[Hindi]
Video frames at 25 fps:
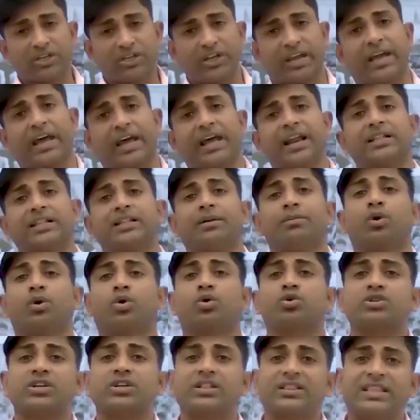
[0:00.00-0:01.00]
बच्चे कह रहे थे मेरे
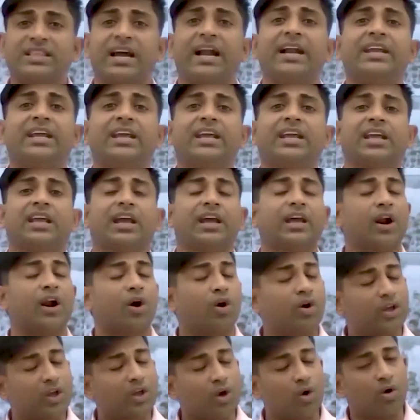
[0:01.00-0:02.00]
को सिंथेटिक के
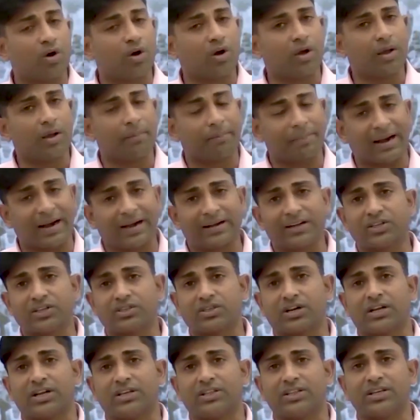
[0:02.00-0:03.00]
ग्राउंड के प्रैक्टिस
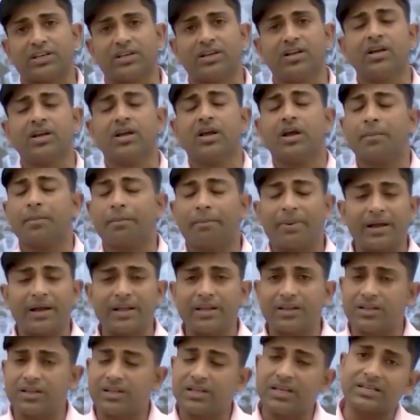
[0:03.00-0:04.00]
नहीं थी
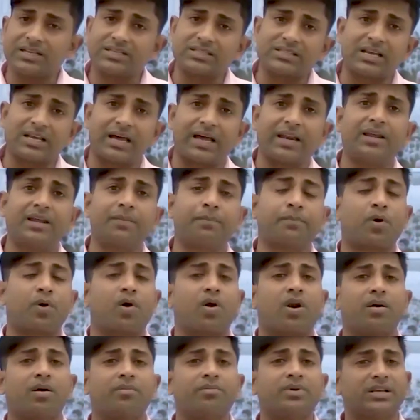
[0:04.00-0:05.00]
भाई ये सारी
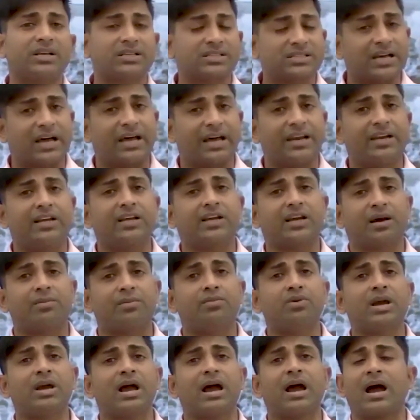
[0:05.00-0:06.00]
प्रॉब्लम ये सारी
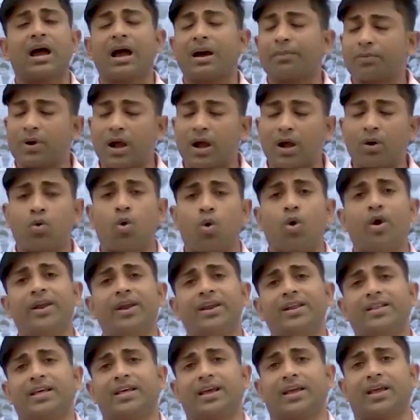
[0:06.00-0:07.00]
कमियां आपका कोई
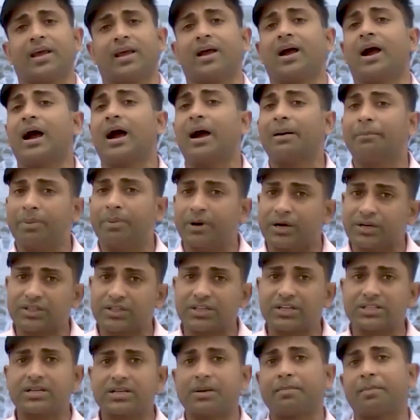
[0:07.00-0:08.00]
नहीं देखेगा आप
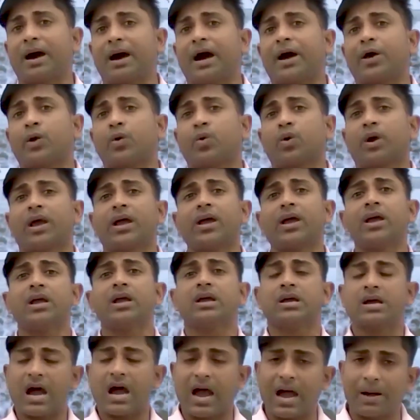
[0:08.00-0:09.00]
भर्ती से बाहर हो गए
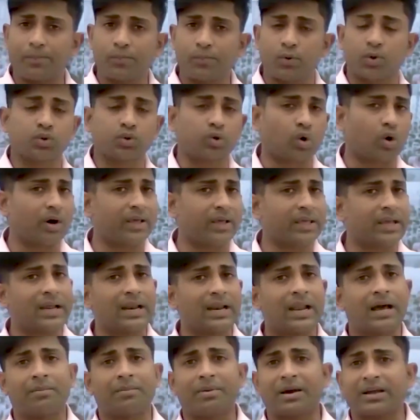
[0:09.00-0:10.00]
आपको दौड़ के
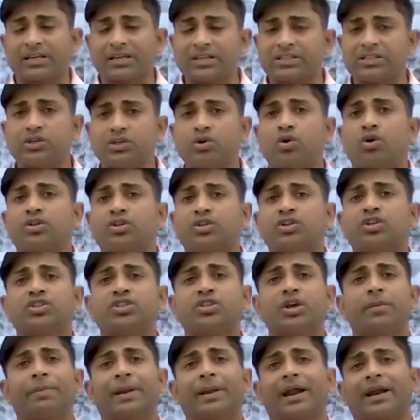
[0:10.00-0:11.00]
अलावा किसी और चीज
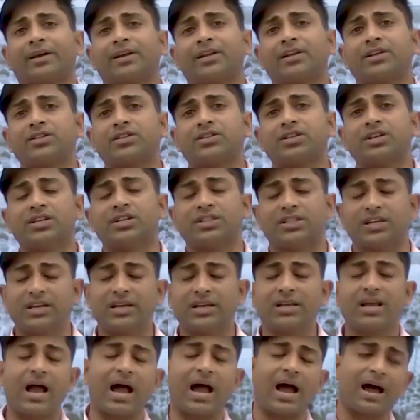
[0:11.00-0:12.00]
की प्रैक्टिस नहीं थी
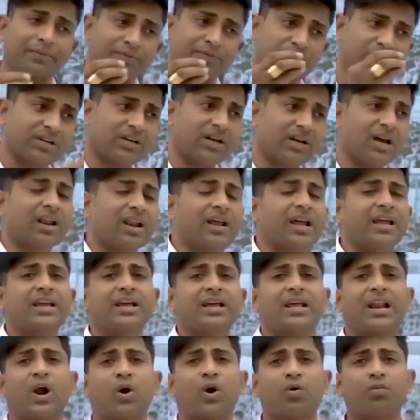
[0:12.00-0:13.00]
आप सिंगल कहीं
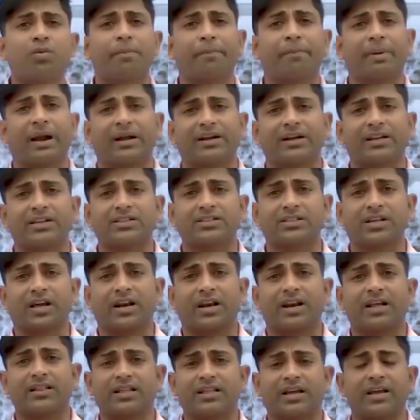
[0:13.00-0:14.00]
ग्राउंड में प्रैक्टिस कर
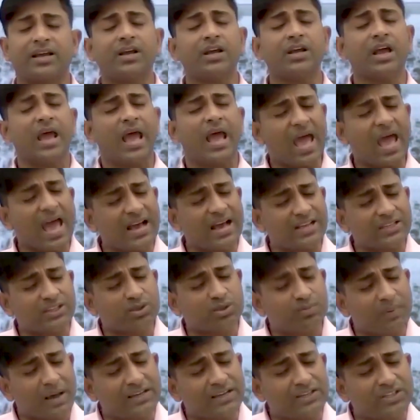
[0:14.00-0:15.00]
रहे थे
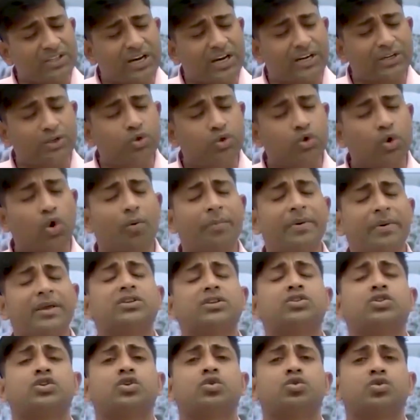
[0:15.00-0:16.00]
एक्स वाई जेड जो भी
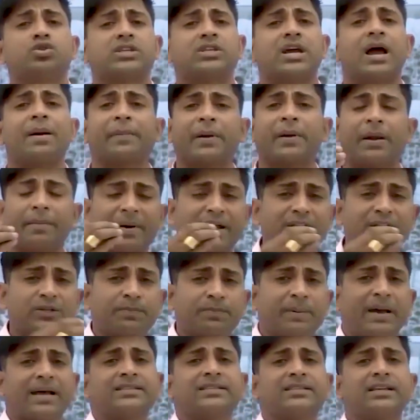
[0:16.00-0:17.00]
एक्सक्यूज थे आपके पास
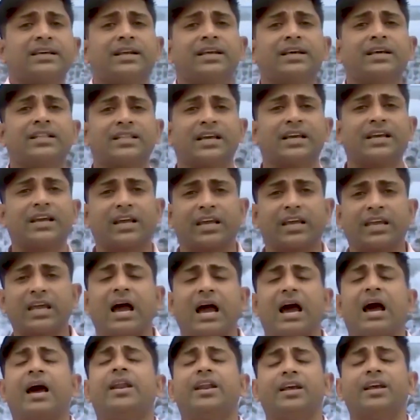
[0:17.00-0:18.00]
पैसे नहीं थे
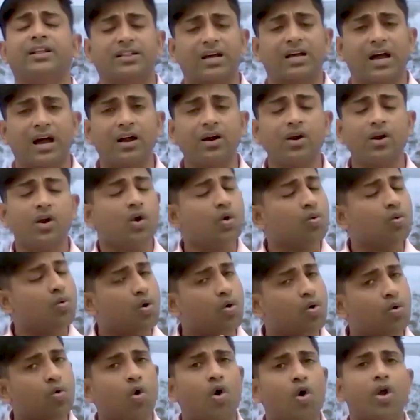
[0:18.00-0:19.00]
क्या नहीं था वो
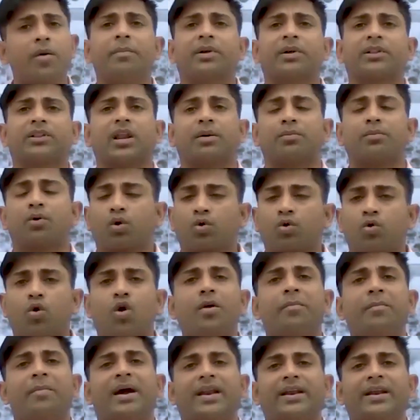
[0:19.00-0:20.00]
कोई मतलब और
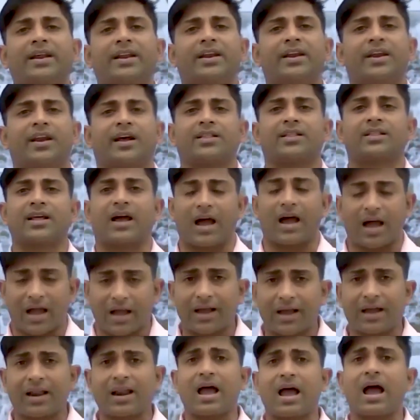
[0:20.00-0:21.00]
कोई मायने नहीं रखता
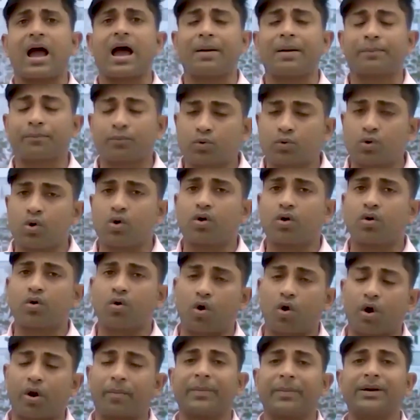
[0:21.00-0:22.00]
अगर आपको
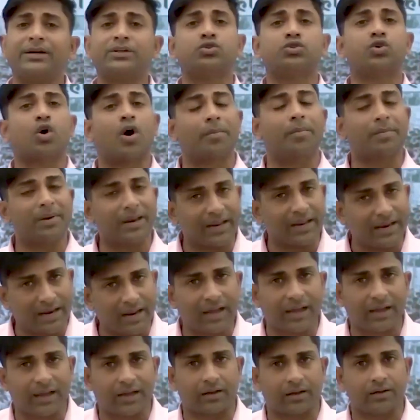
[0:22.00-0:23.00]
गवर्नमेंट जॉब
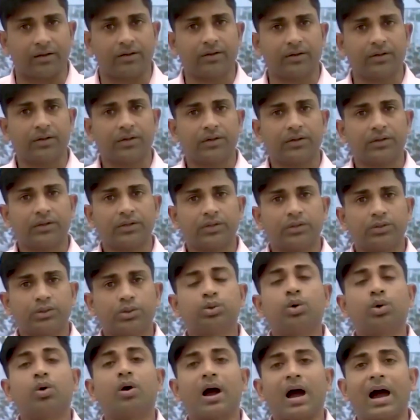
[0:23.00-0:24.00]
लेना है
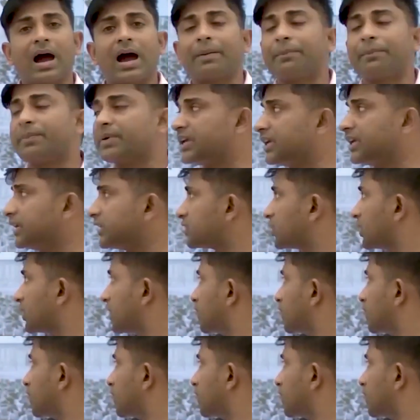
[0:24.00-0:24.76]
तो आप इस